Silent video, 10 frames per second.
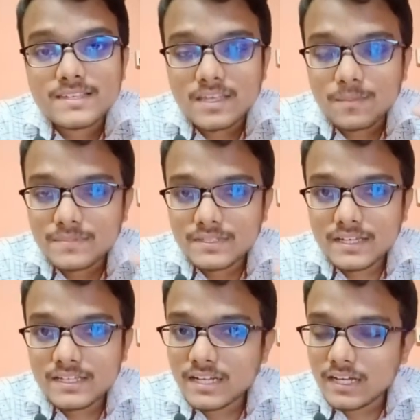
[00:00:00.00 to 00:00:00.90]
सबसे
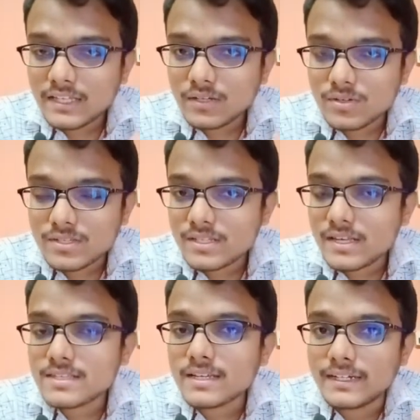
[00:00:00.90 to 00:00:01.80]
ज़्यादा
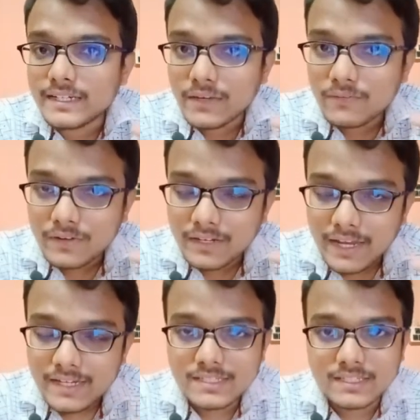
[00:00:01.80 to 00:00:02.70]
क्वेश्चन
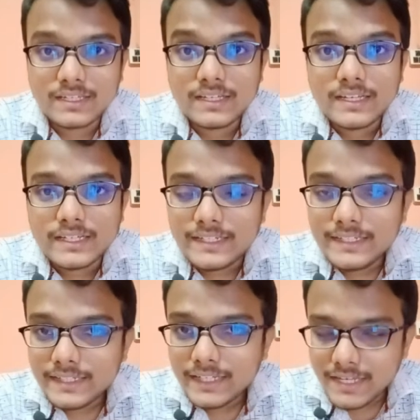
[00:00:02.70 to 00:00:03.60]
डेफिनाइट
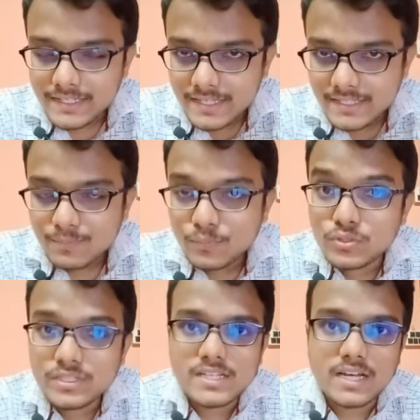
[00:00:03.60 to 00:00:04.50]
इंटीग्रेशन से
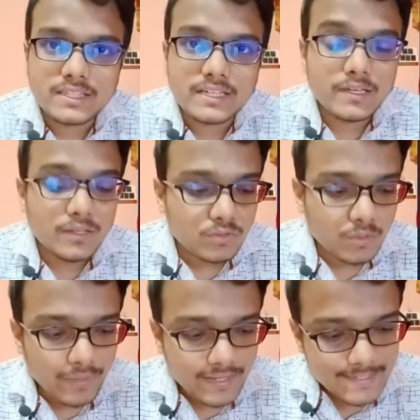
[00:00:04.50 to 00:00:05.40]
पूछे जाते हैं तो
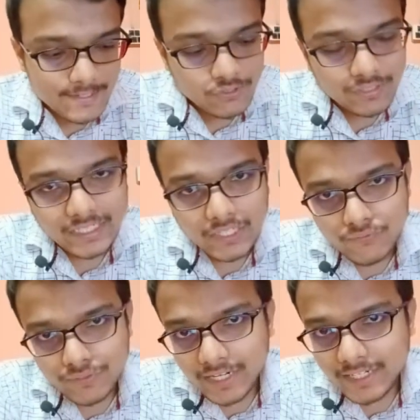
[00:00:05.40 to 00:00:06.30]
मेक्स योर जो
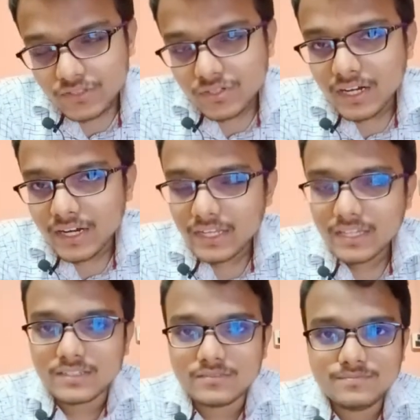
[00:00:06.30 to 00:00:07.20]
डेफिनेट का जो हर
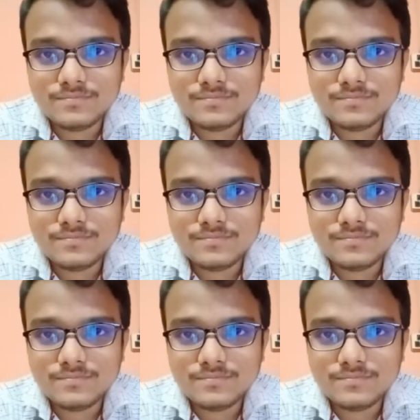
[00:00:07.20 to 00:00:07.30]
एक